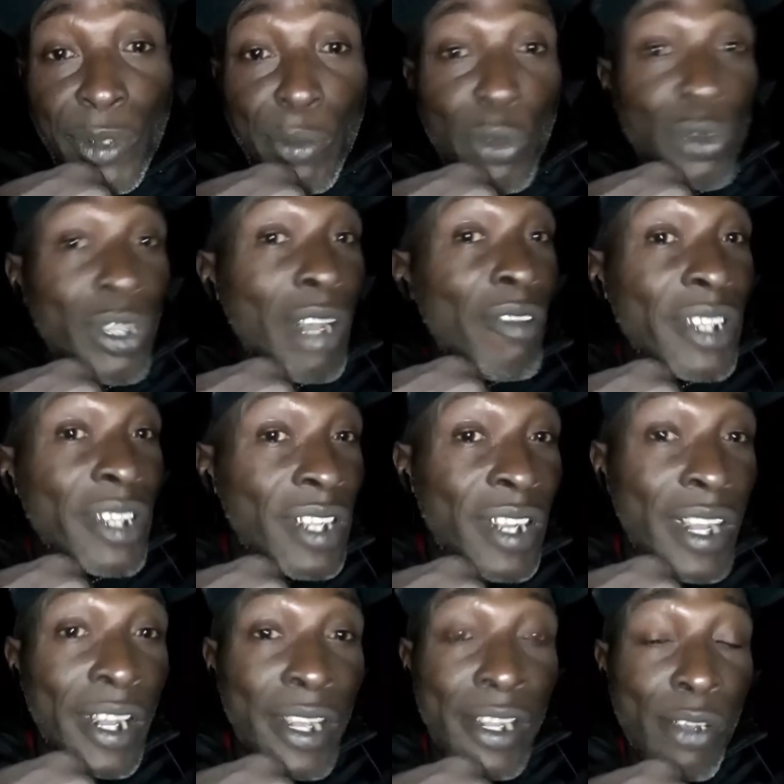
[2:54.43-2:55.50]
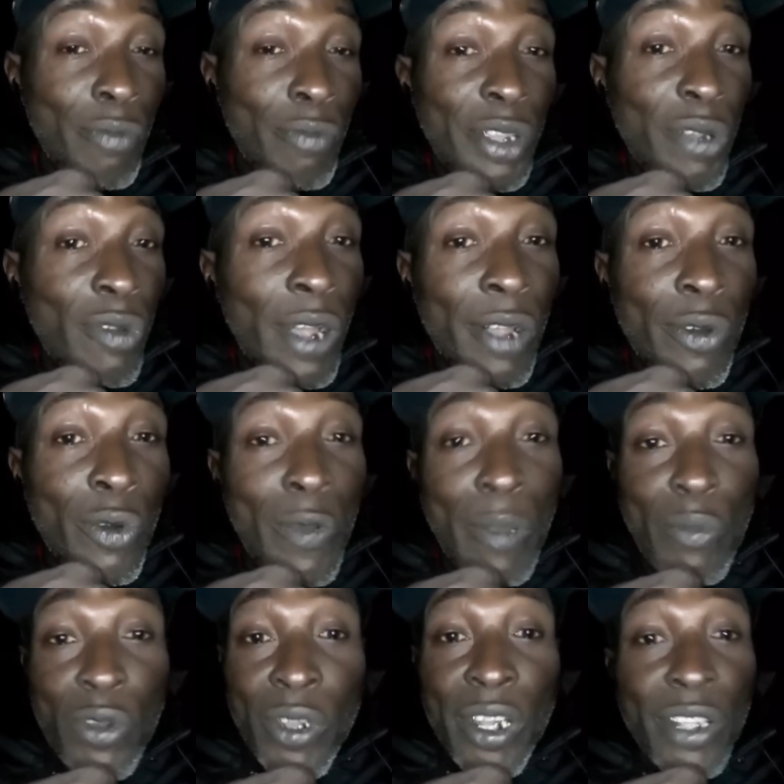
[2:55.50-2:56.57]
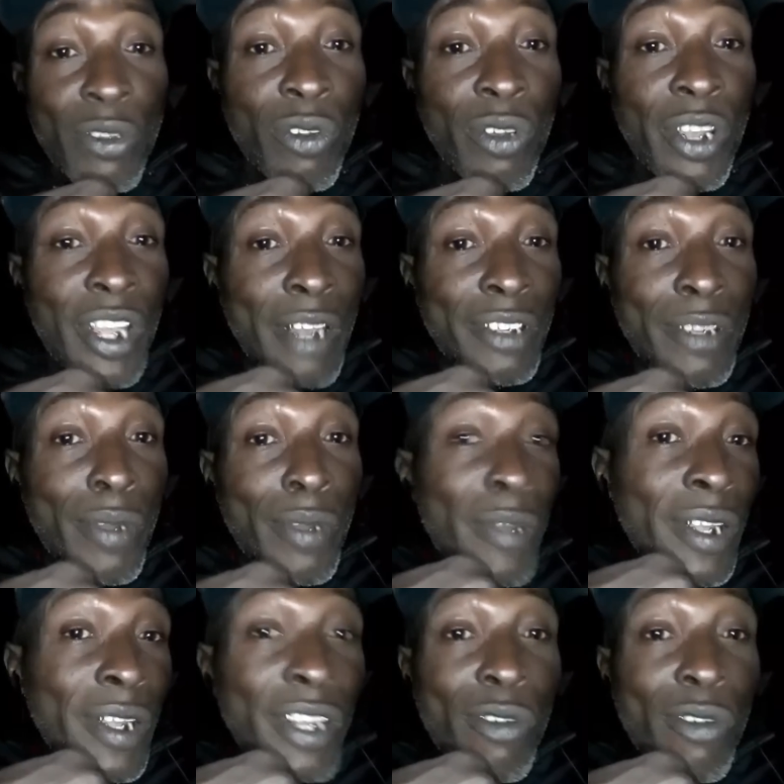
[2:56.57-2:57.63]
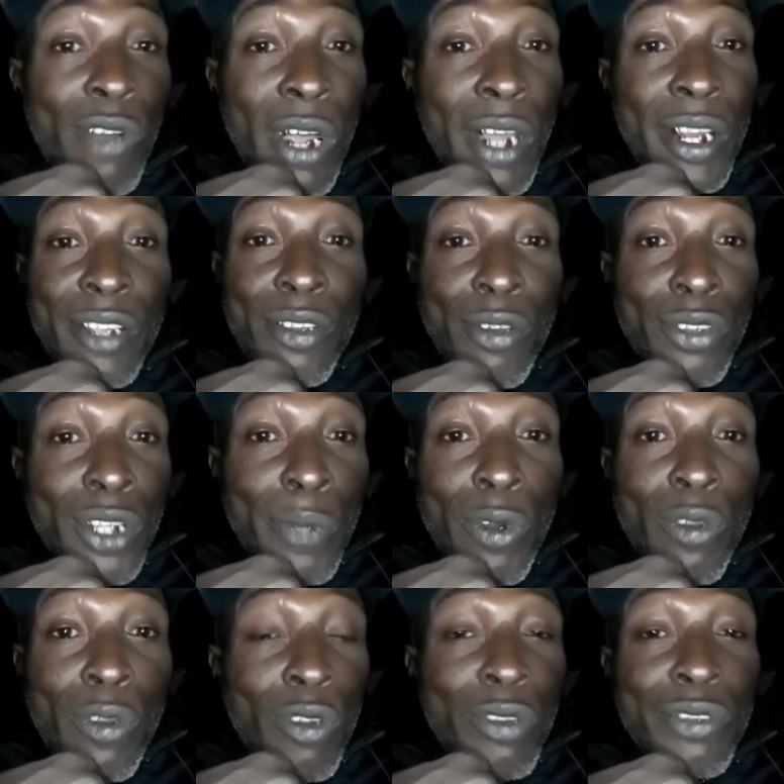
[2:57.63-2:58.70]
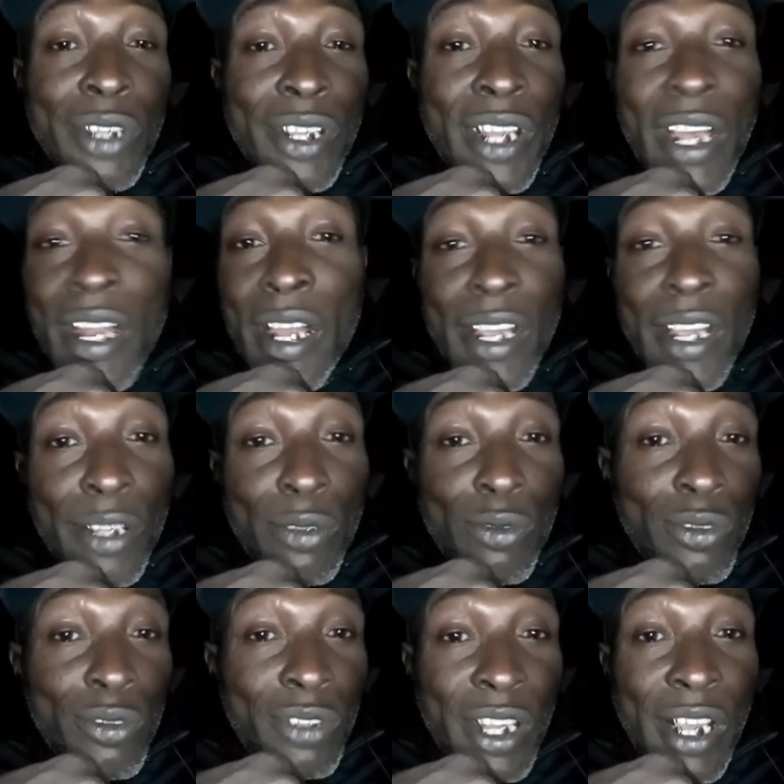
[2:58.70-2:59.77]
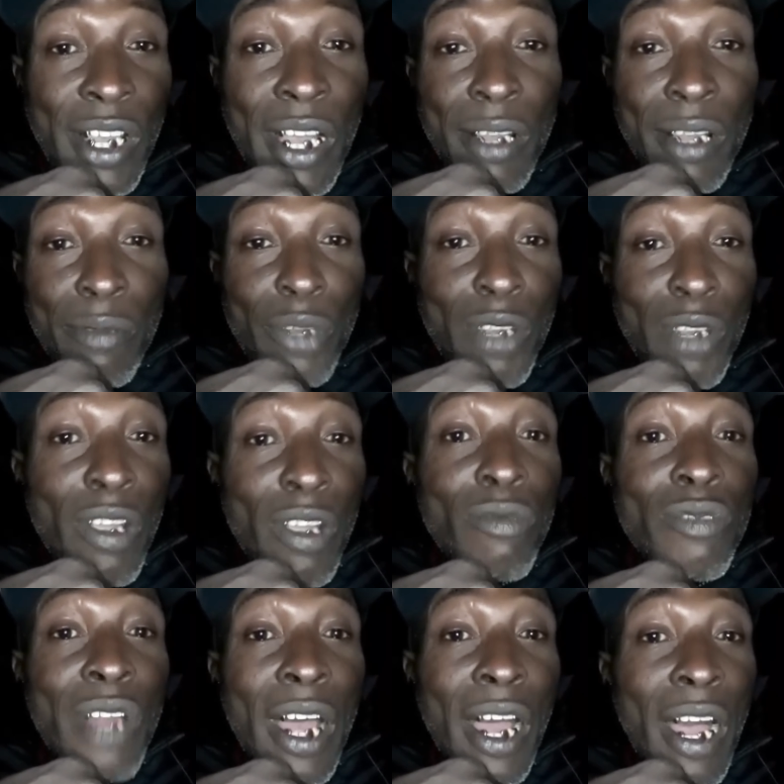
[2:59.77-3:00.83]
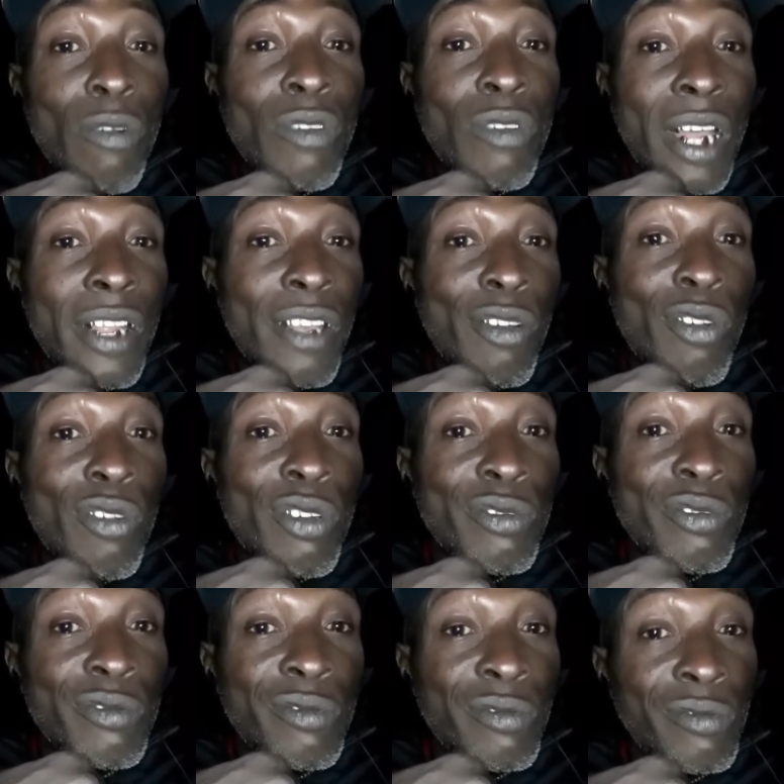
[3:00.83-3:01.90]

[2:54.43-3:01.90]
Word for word: Y muchas veces tenía que ir conmigo a Cuba, porque yo, ella siempre me dijo, Ari, yo te puedo condenar a que tú seas, vive en una jaula de oro.